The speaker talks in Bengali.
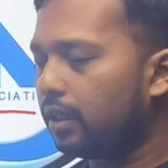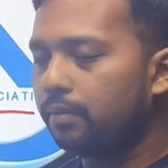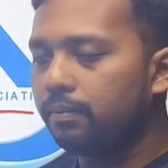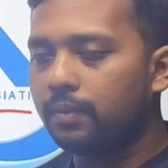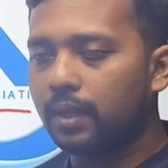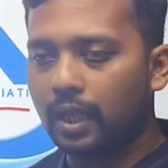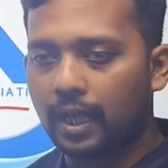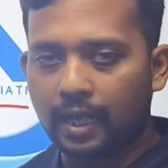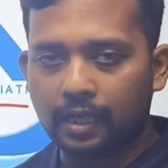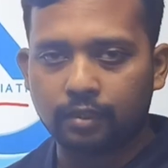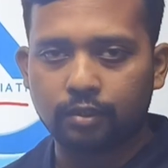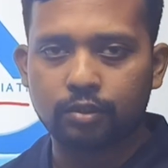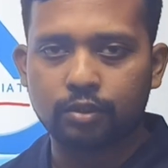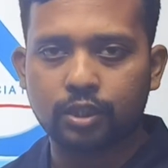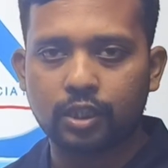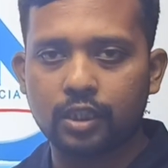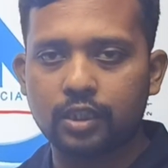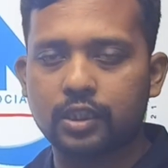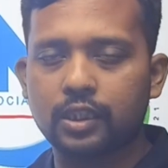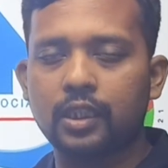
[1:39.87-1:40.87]
রিম
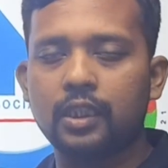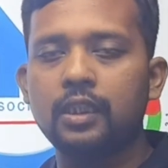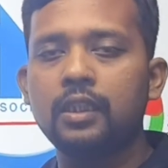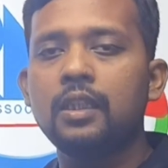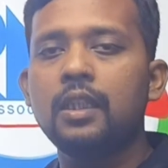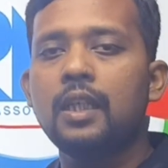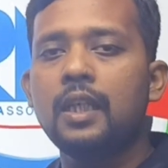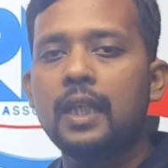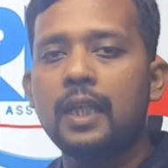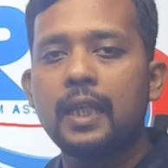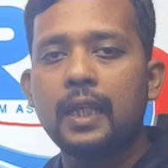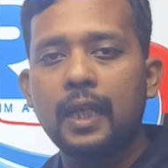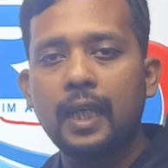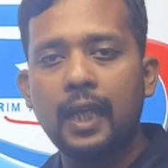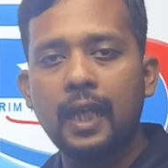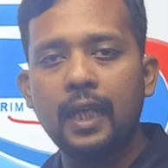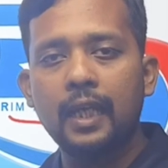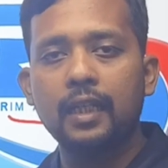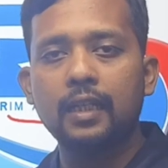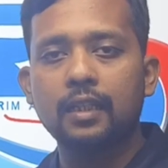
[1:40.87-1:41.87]
অ্যাসোসিয়েশন
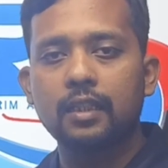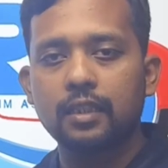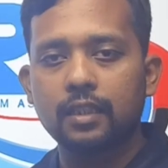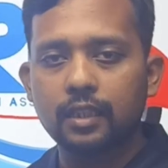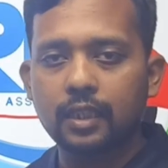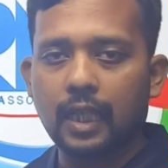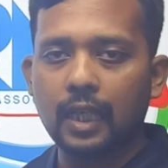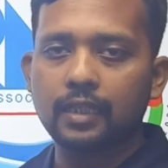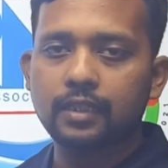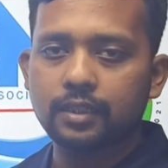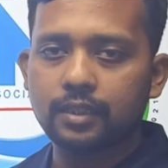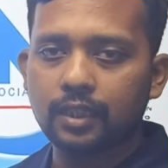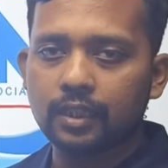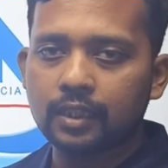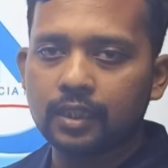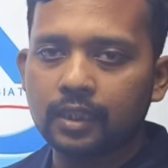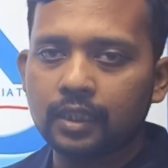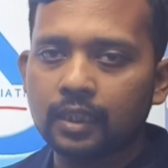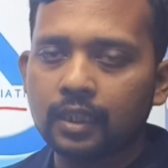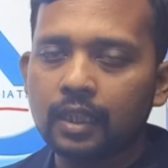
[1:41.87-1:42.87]
এর কাজটা
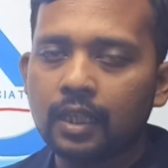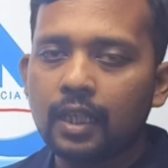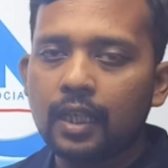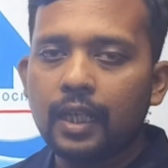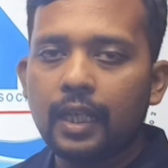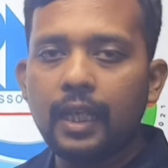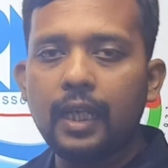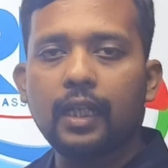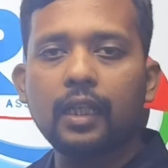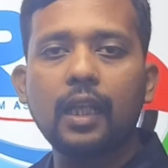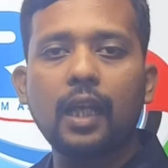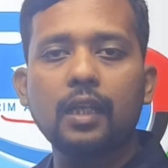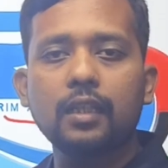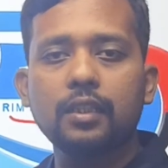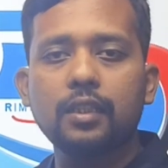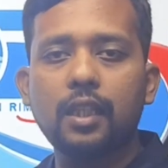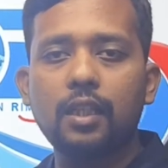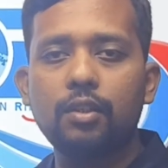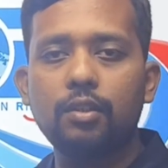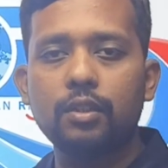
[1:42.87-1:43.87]
কি এর
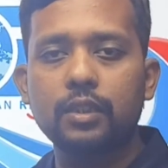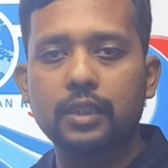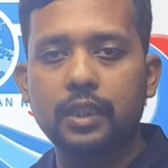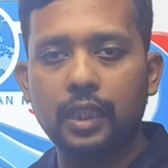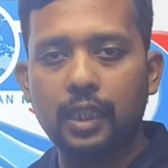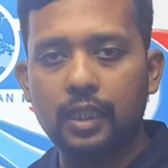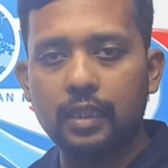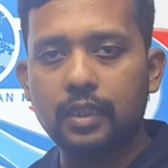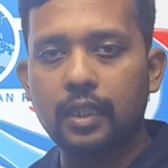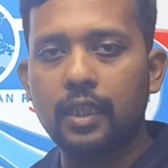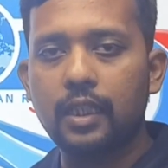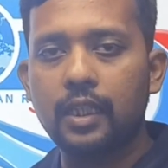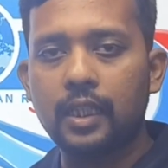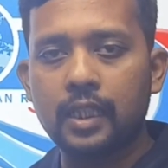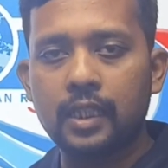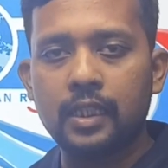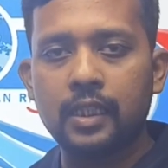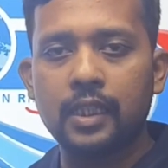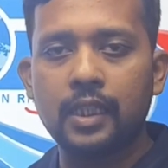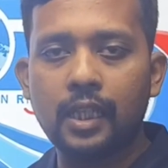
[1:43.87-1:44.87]
কাজটা হচ্ছে যে
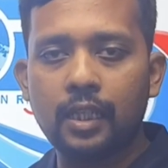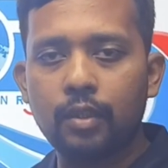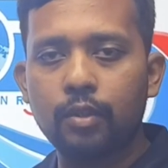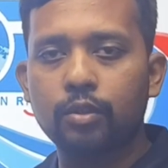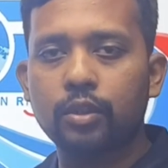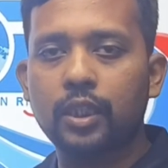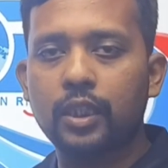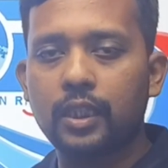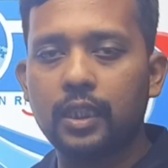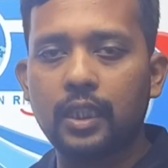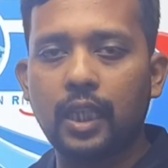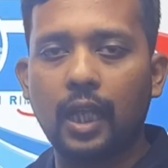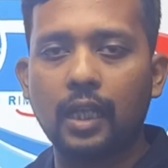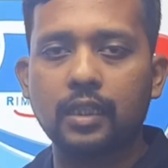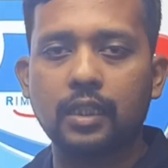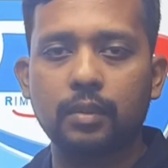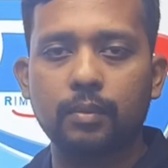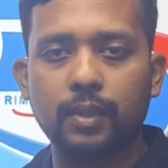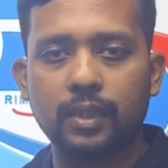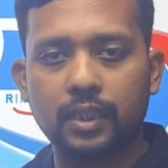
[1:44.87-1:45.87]
ইন্ডিয়ান ওশানের
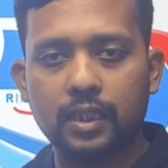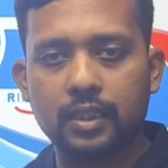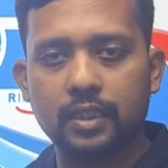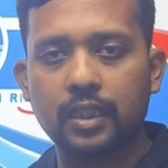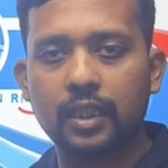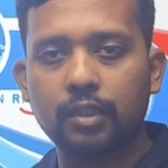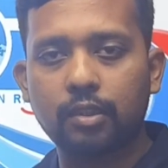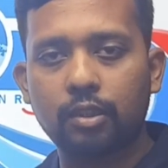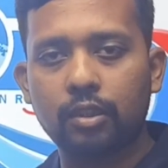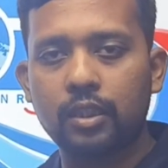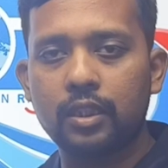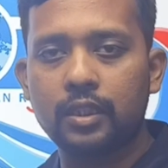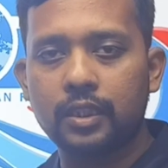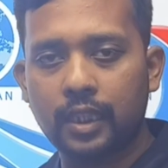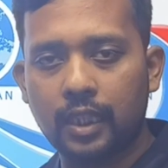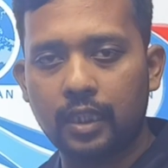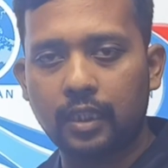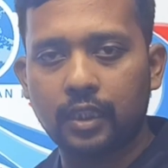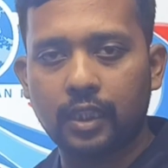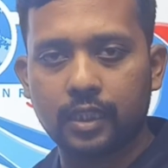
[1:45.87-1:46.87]
আশেপাশে যে কটি
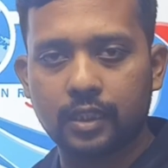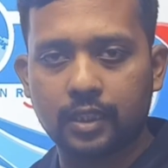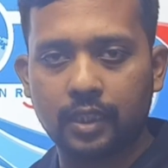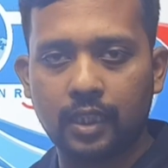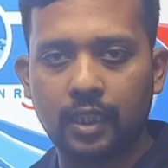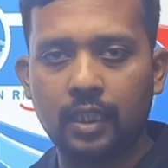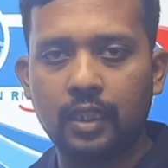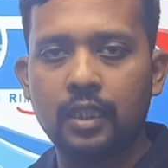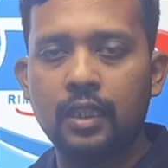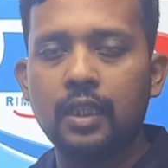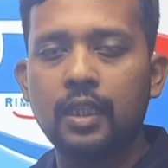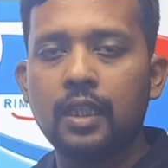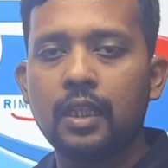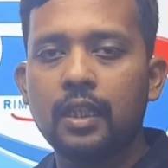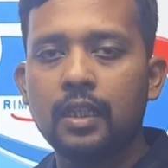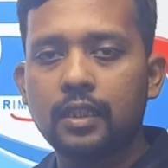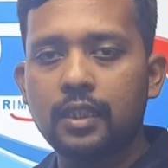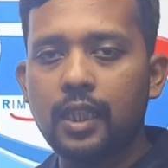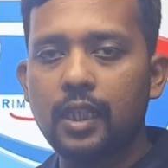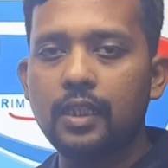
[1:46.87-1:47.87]
দেশ আছে
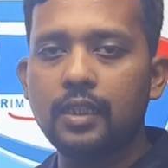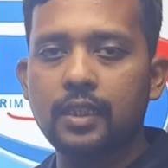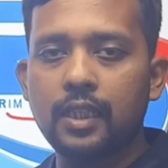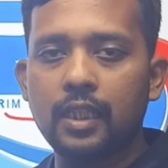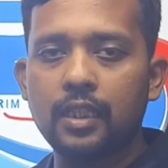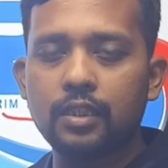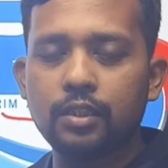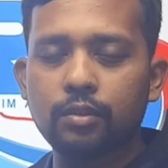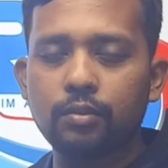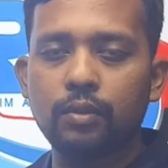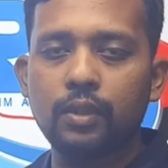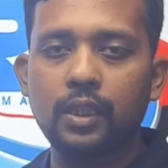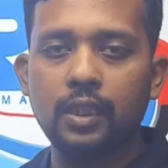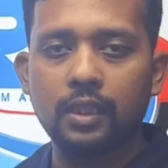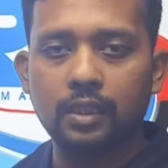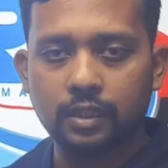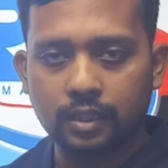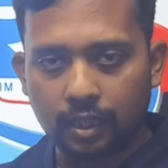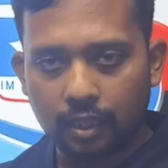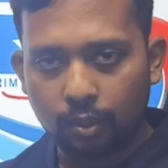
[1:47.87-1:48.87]
সেই
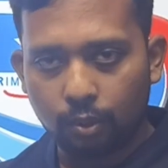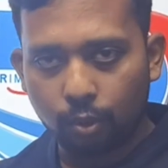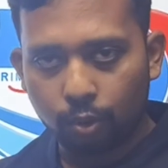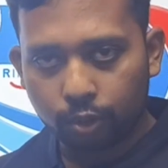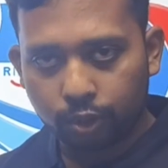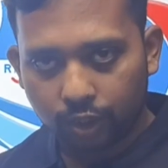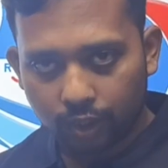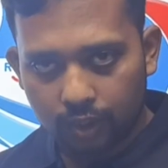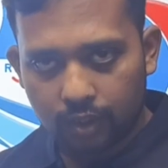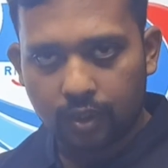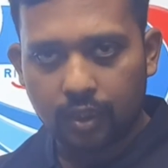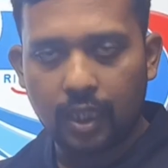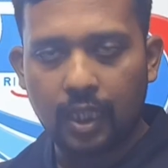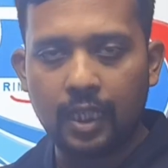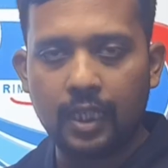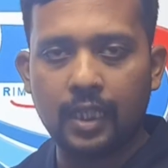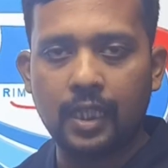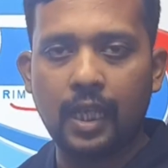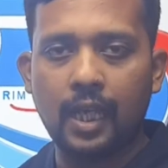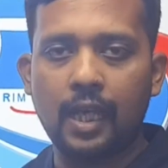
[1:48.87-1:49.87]
দেশগুলির যে ওশান
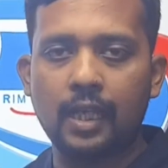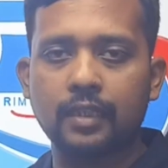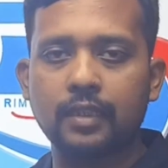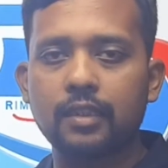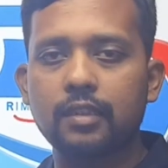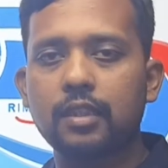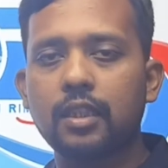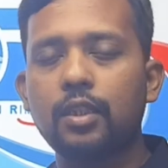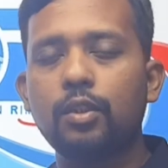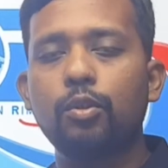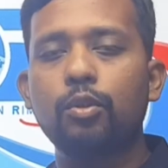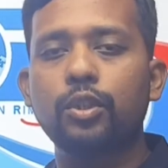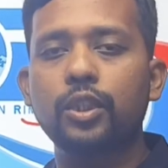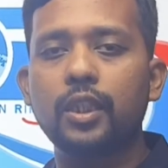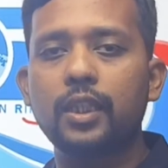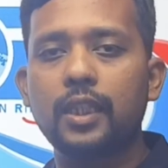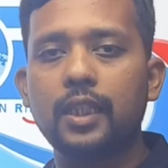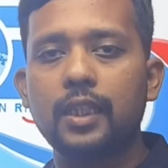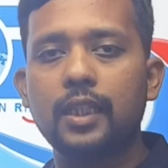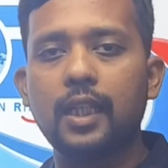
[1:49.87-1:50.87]
এরিয়া আছে সেই
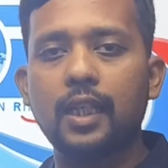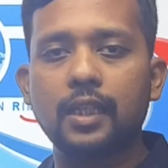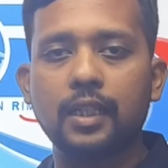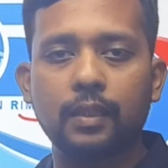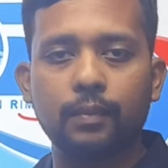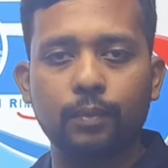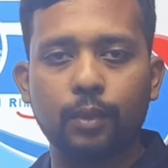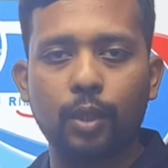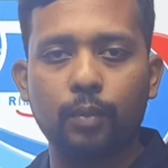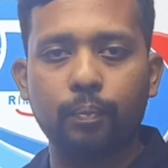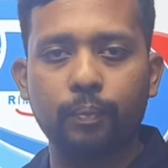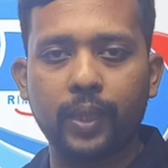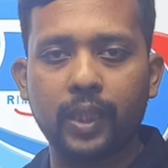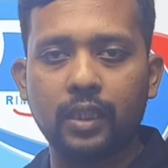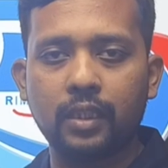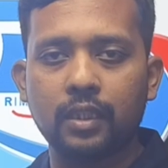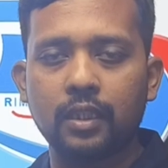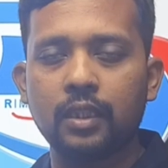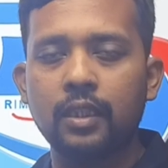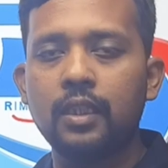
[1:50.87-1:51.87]
ওশান এরিয়া
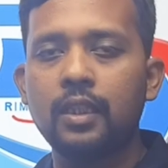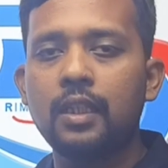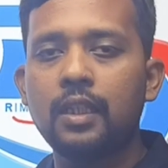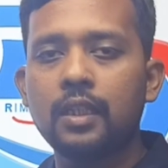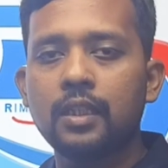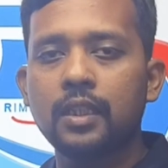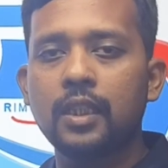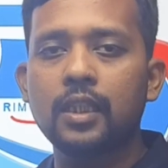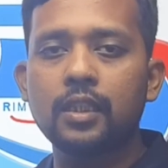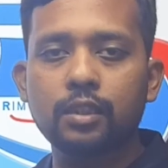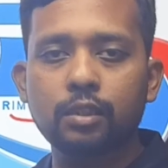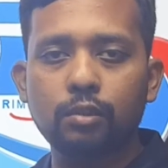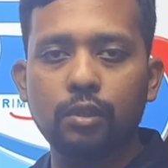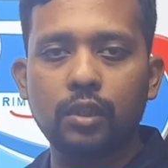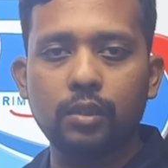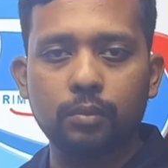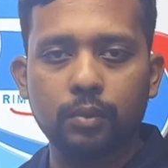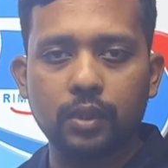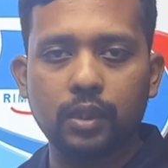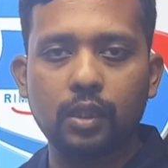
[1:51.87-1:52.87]
ডেভেলপমেন্ট
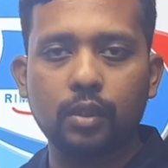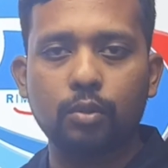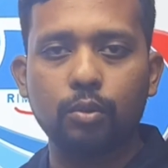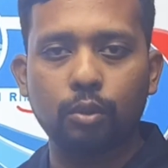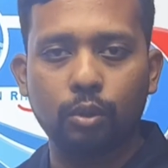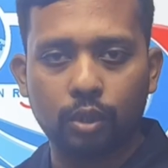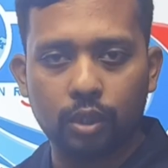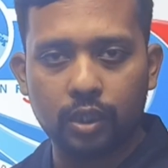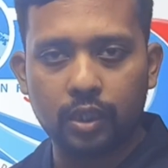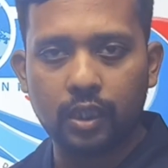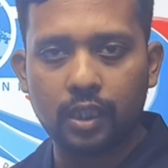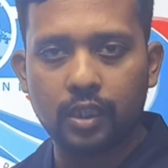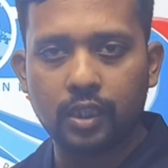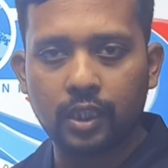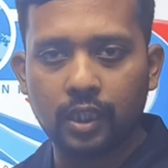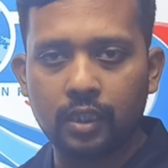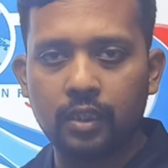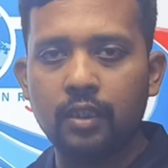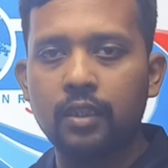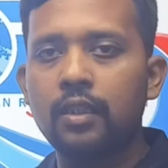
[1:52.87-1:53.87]
দেশগুলির মধ্যে
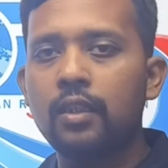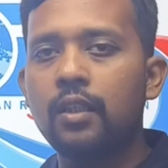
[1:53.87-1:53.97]
কোঅর্ডিনেশন